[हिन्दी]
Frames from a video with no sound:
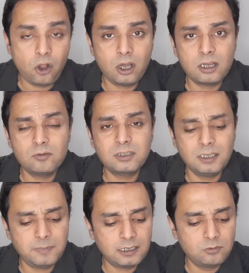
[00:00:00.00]
और उसके
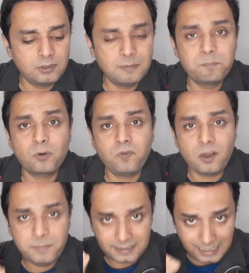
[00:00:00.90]
बाद उनकी
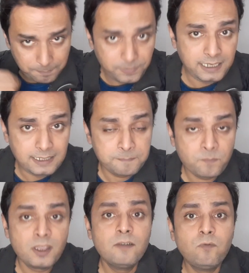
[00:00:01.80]
परफॉर्मेंस अपनी
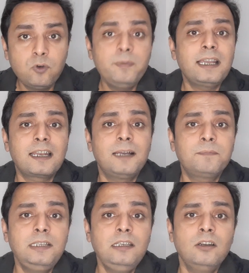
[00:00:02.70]
वो भी
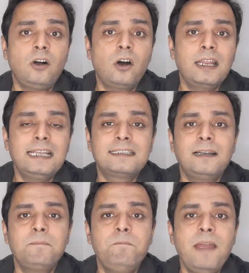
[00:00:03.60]
खराब थी और एज
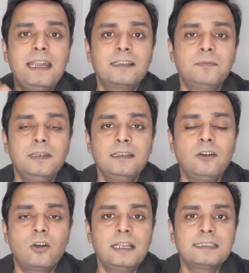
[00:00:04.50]
अ बैट्समैन
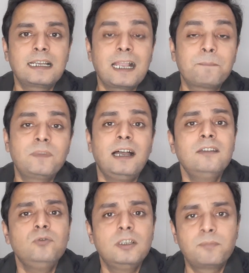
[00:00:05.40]
और एज अ कप्तान
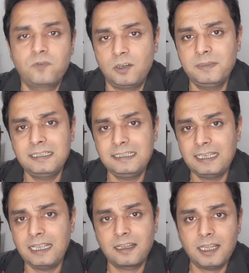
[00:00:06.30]
उनकी परफॉर्मेंस
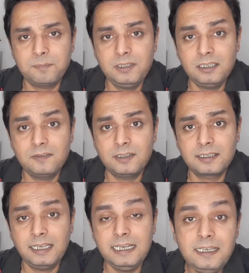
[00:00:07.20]
इंतहाई खराब थी जिसकी वजह
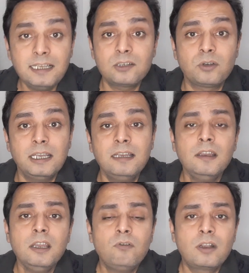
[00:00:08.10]
से इंडिया जो है
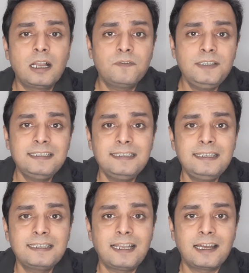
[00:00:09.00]
वो काफ़ी
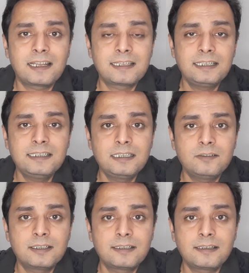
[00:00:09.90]
सीरीज़ें हारा था जिसकी
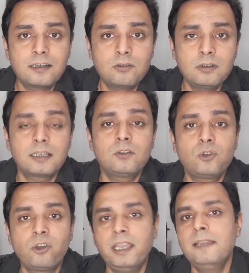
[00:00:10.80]
वजह से तेंदुलकर को
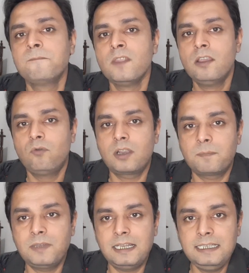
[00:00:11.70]
जो है वो
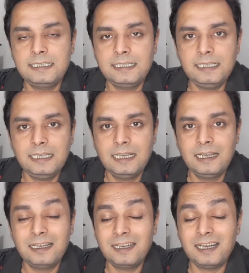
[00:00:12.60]
कप्तानी से
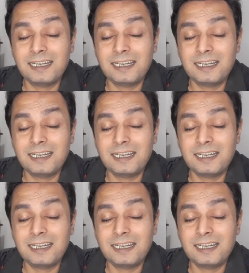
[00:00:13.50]
हमें